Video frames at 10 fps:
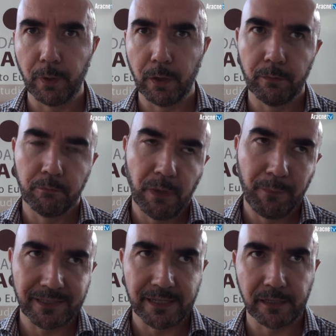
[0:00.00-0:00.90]
eh,
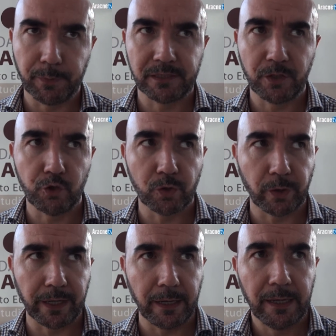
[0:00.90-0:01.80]
abbastanza
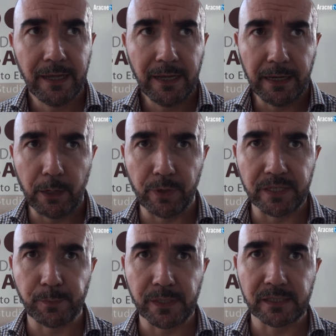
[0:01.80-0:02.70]
prestigioso che era
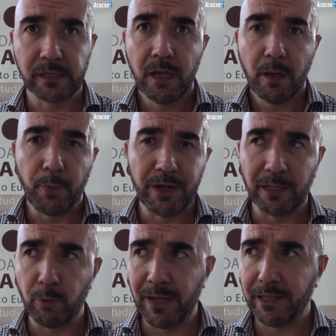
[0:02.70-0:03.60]
l'Eurispes. Poi
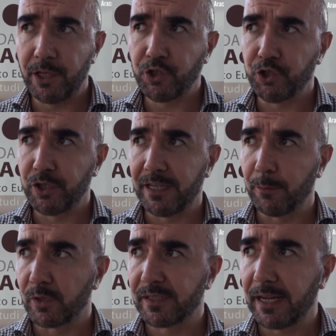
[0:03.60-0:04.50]
nel 2010 ci
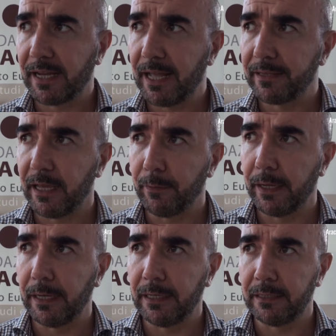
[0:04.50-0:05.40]
siamo staccati,
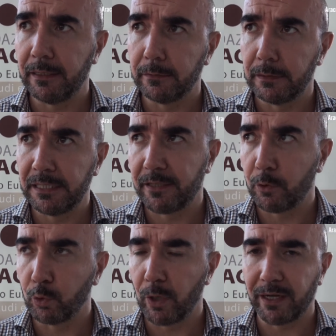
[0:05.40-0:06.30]

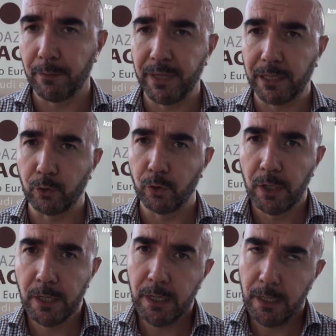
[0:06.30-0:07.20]
l'istituto ha cambiato,
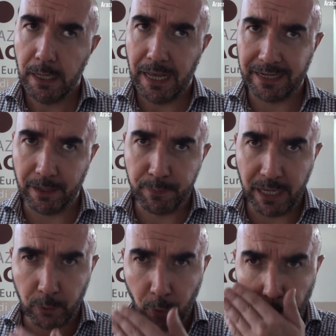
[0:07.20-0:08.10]
ha
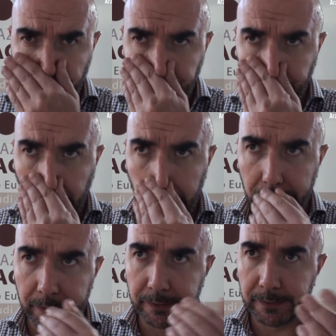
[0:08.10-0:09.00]
cambiato
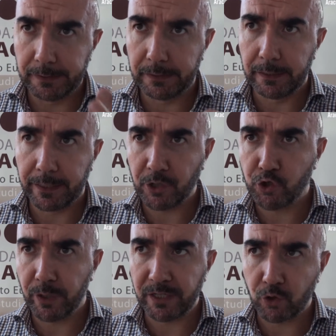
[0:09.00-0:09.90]
eh,
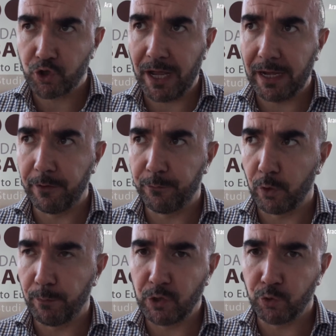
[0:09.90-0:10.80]
ragione sociale e
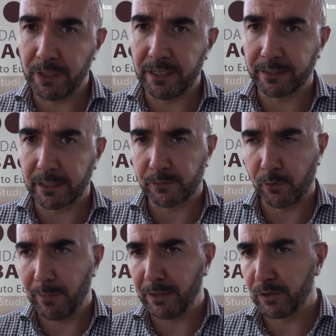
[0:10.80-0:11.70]
forma giuridica
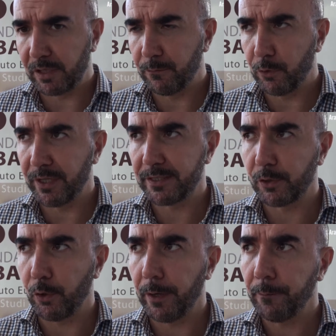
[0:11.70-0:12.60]
trasformandosi in
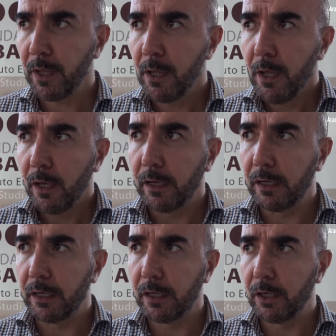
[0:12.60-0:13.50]
fondazione.
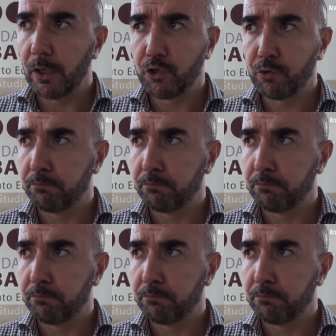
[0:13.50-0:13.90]
Eh,